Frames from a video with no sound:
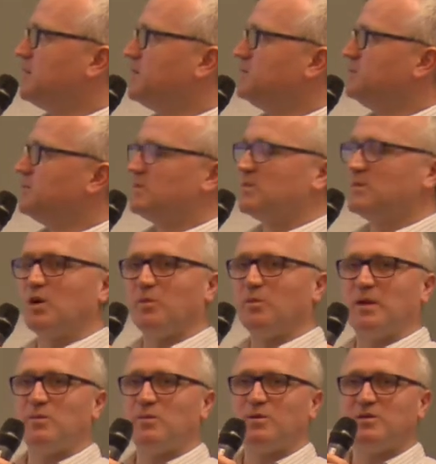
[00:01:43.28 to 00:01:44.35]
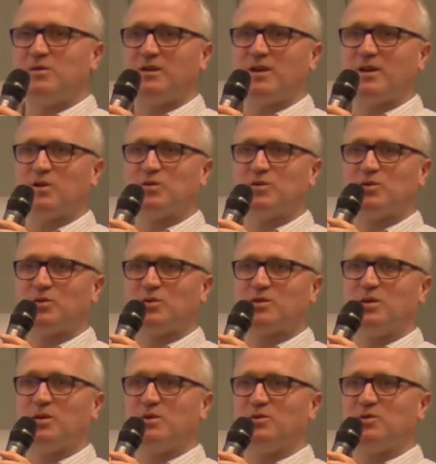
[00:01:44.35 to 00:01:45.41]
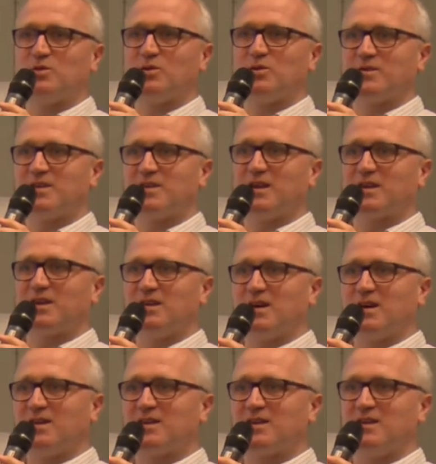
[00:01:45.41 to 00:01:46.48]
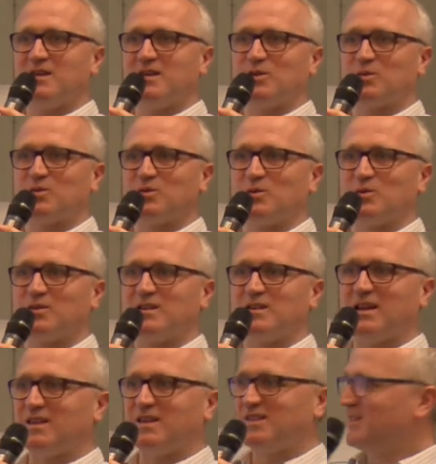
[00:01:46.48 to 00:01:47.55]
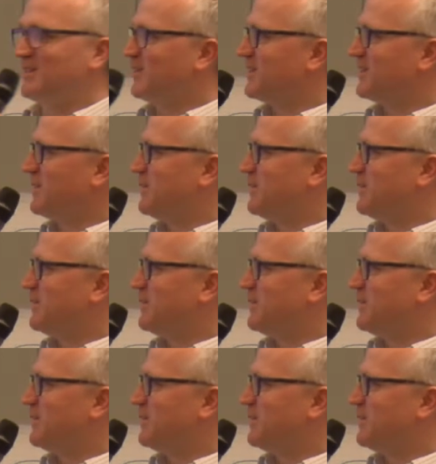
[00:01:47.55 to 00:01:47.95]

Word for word: normalement, dans les codes sources, comme Linux, on sait qui a écrit le code source. Là, ici, on ne sait